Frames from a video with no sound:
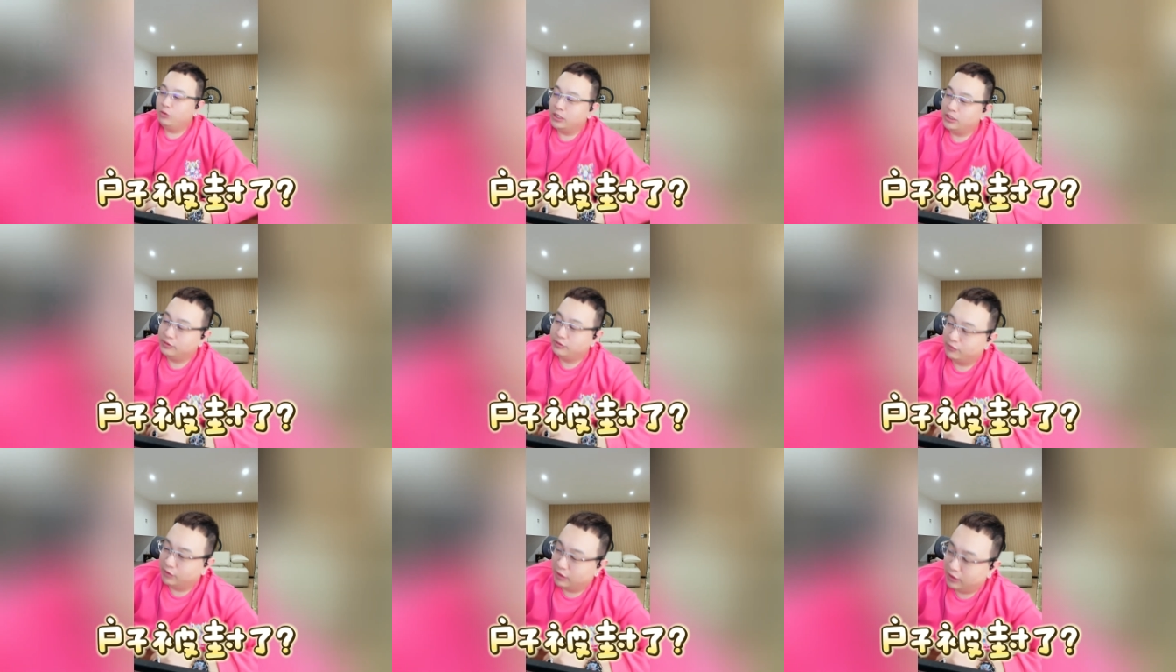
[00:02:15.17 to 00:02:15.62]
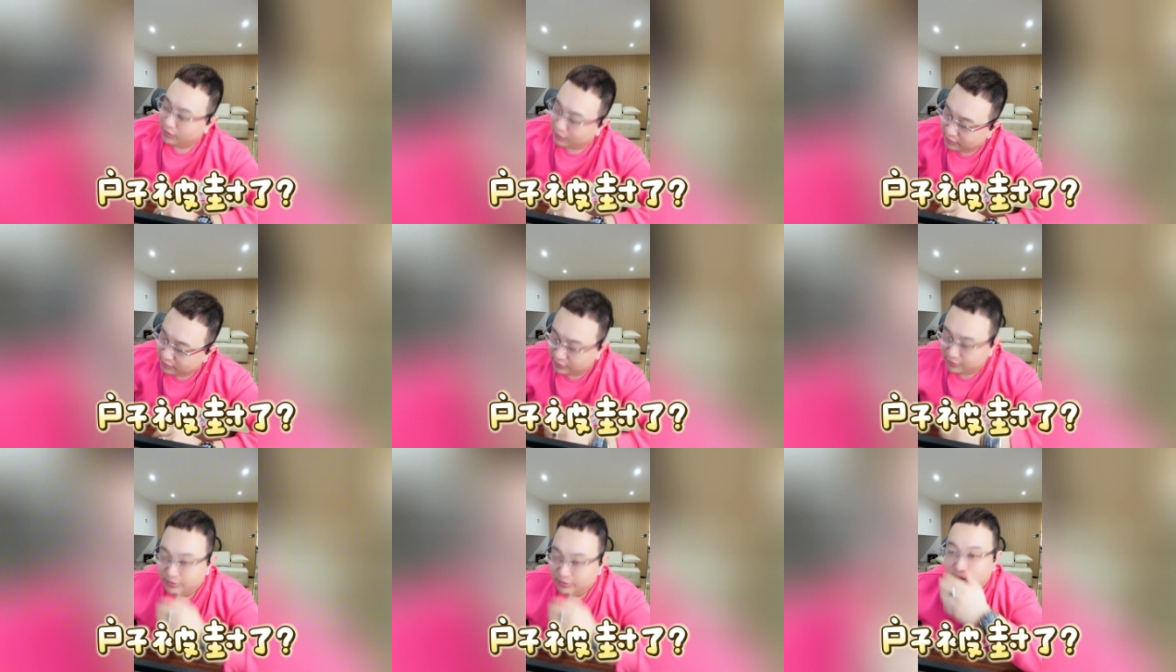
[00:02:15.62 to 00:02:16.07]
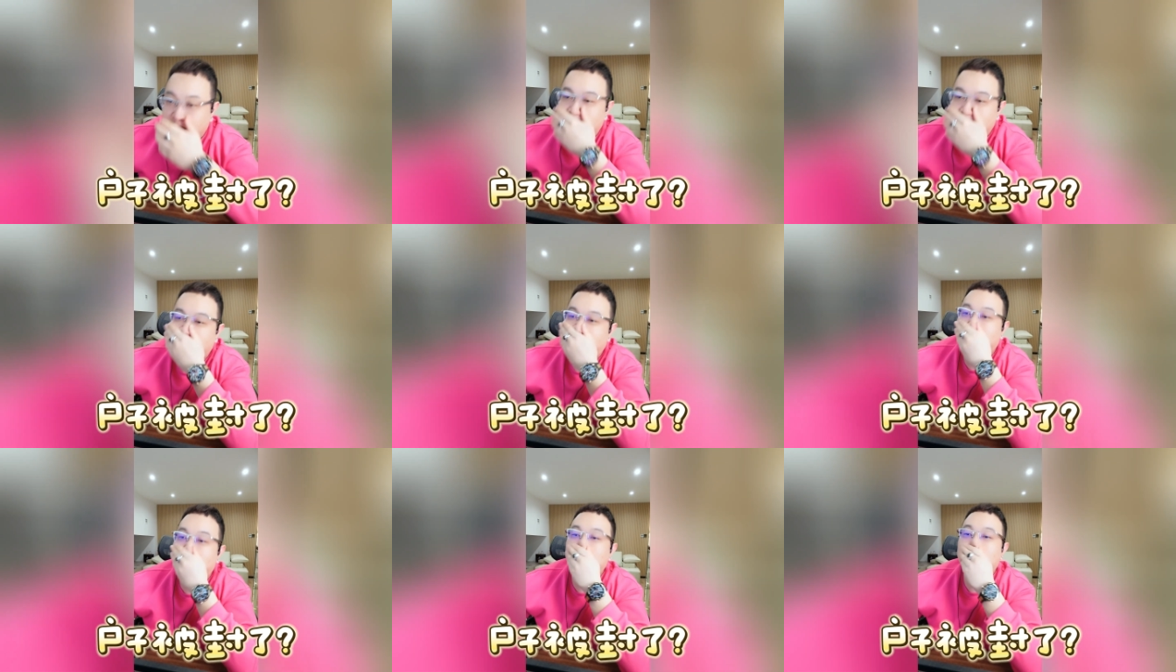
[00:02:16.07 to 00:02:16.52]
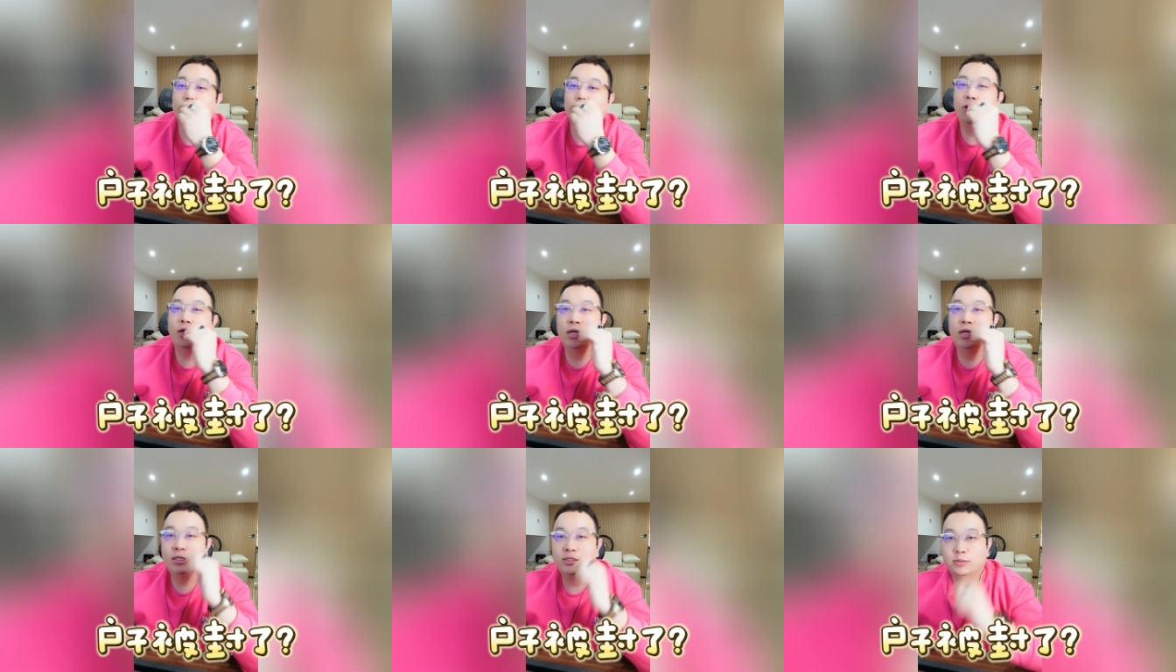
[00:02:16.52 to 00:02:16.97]
会儿啊，好，你说
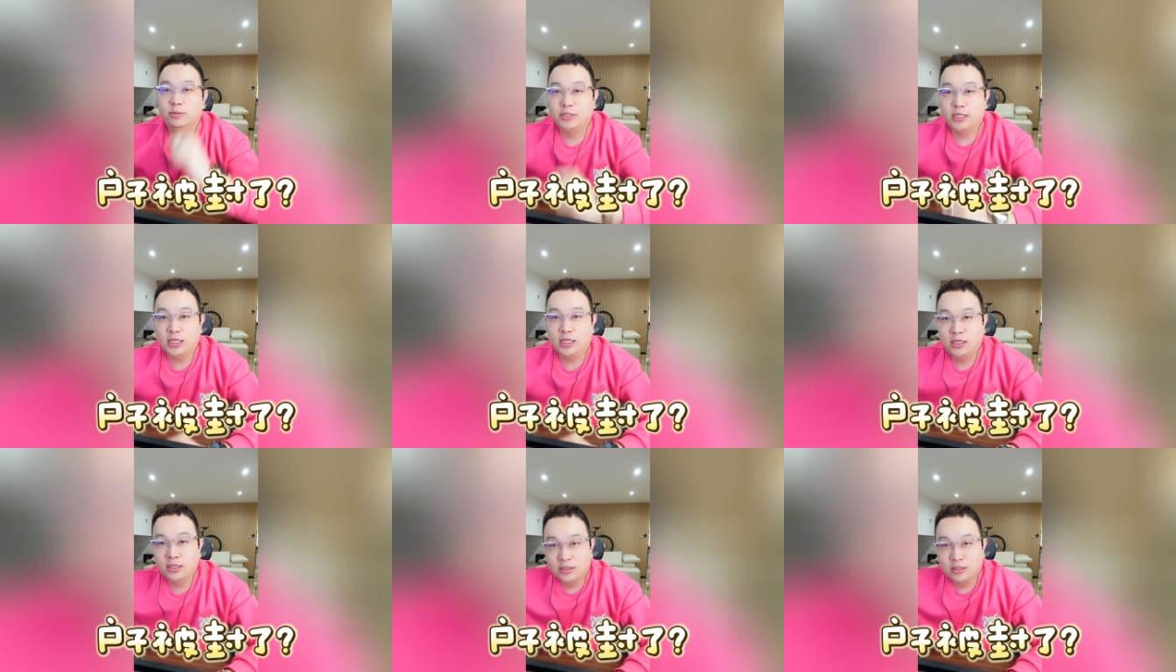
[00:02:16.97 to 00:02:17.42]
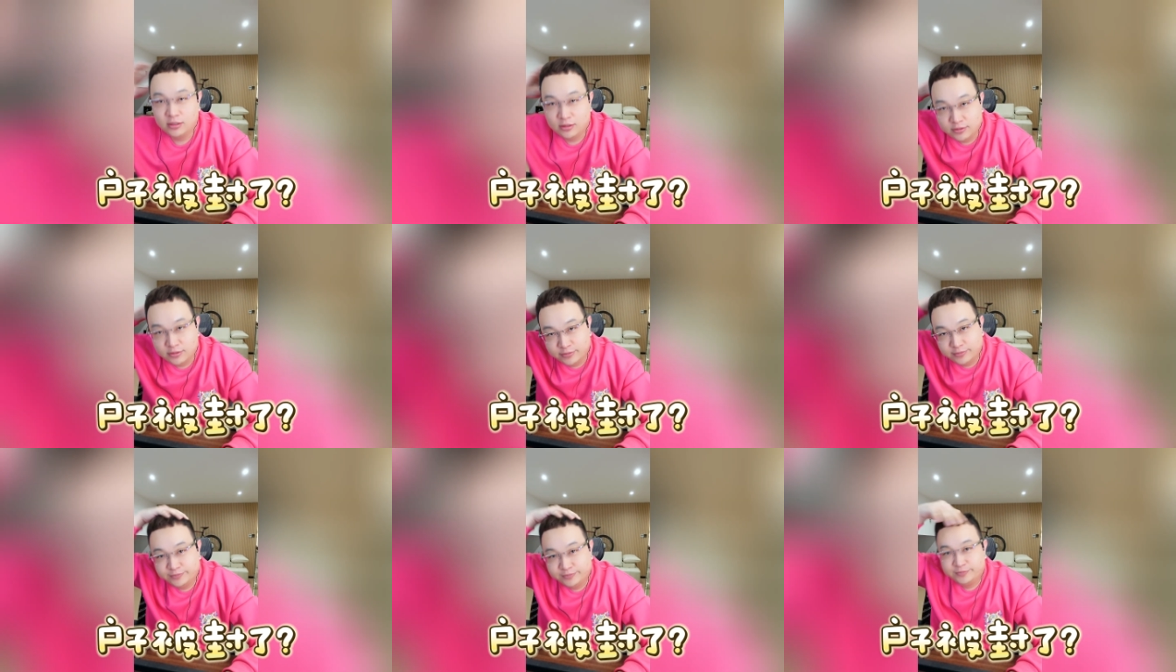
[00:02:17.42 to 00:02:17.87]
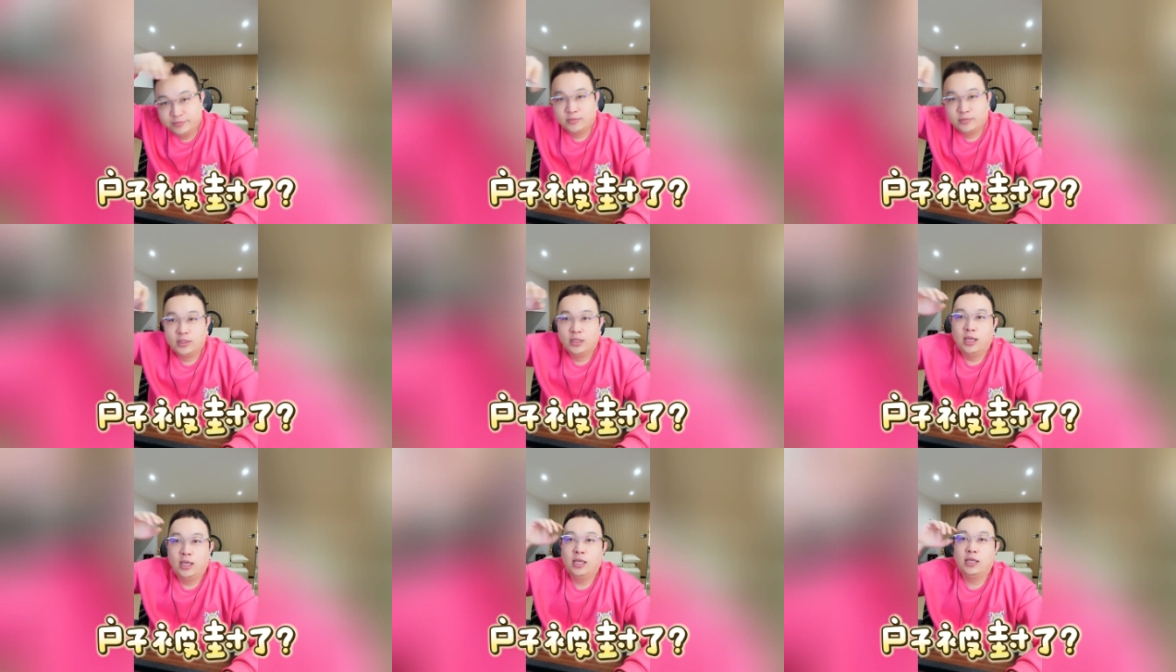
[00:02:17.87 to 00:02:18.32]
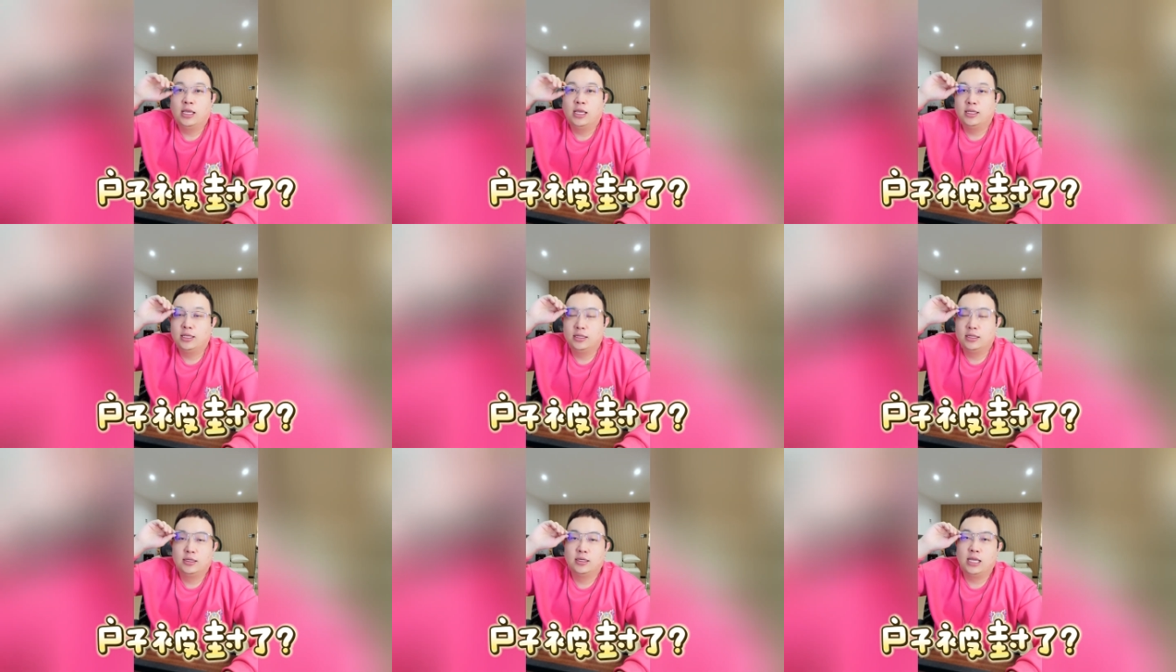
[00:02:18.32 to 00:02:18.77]
啊，怎么的了？啊，我今
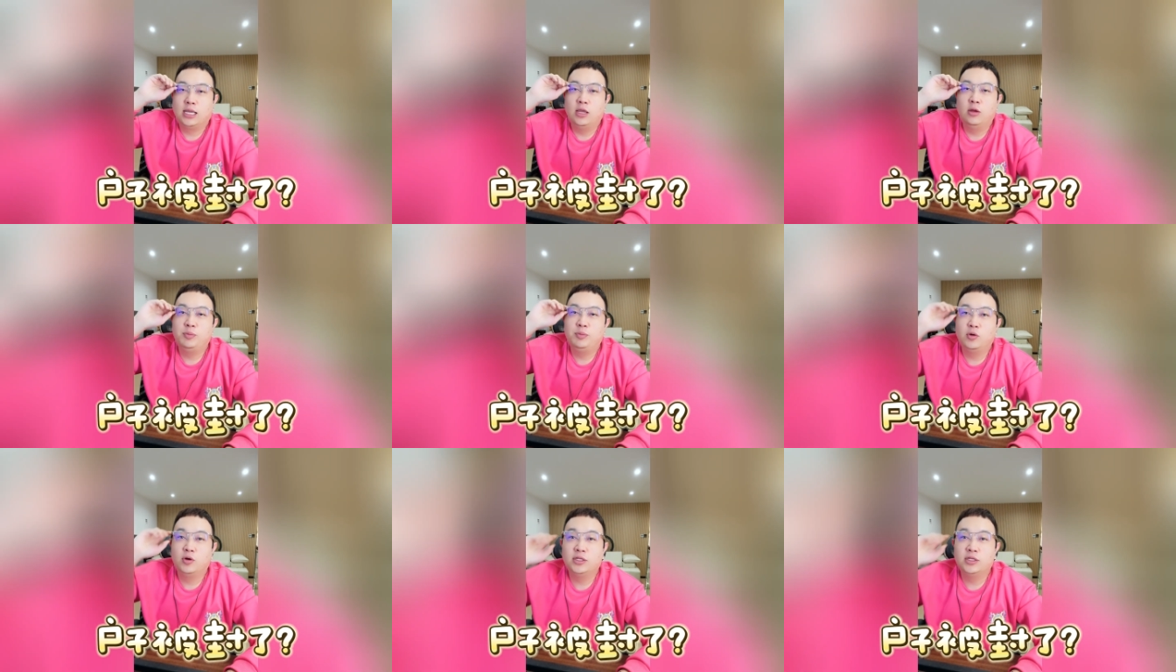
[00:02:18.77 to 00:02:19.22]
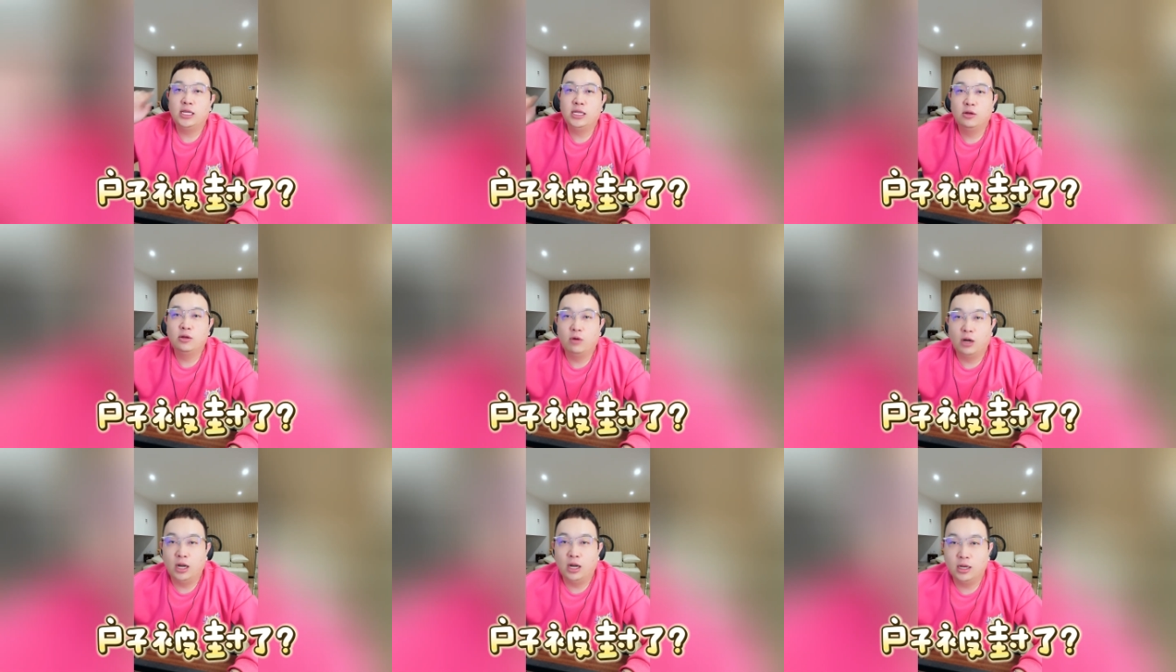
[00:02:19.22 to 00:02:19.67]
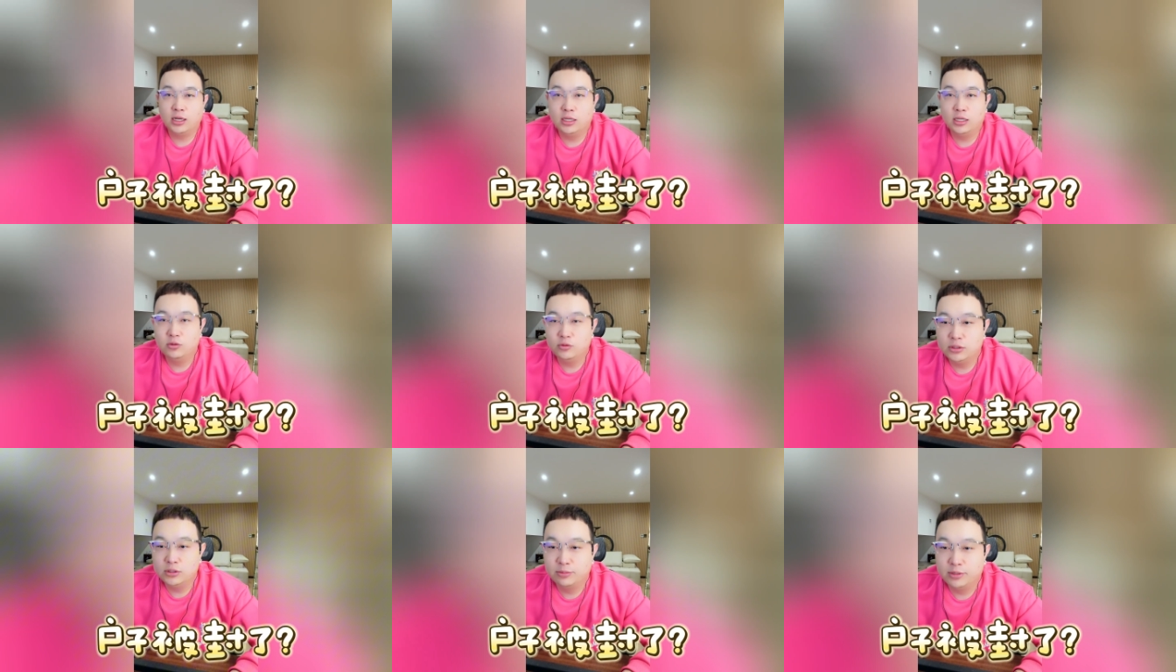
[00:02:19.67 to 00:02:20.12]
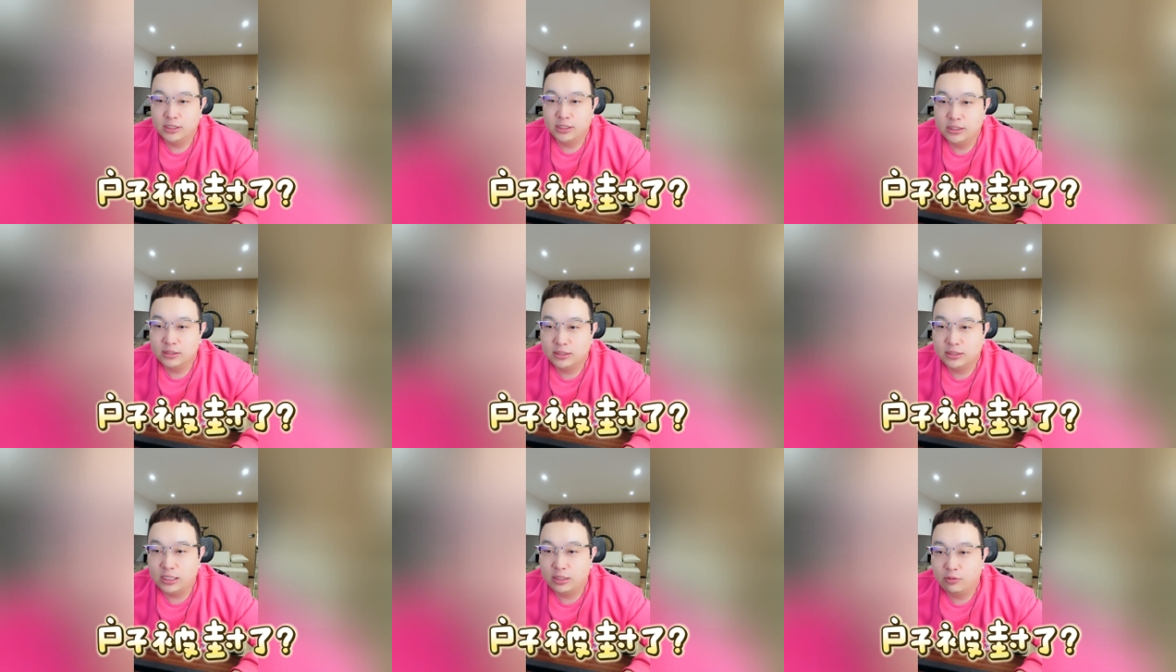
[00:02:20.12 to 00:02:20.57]
天百强榜第一啊，感谢录音玻璃
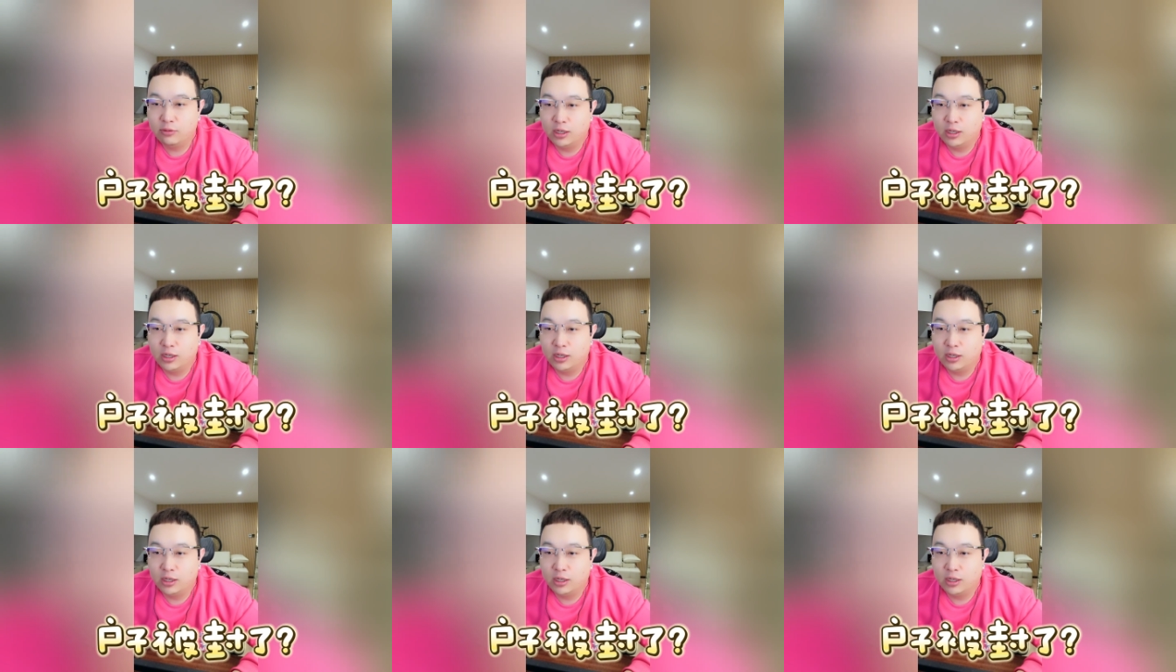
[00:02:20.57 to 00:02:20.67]
大烟花。哎，我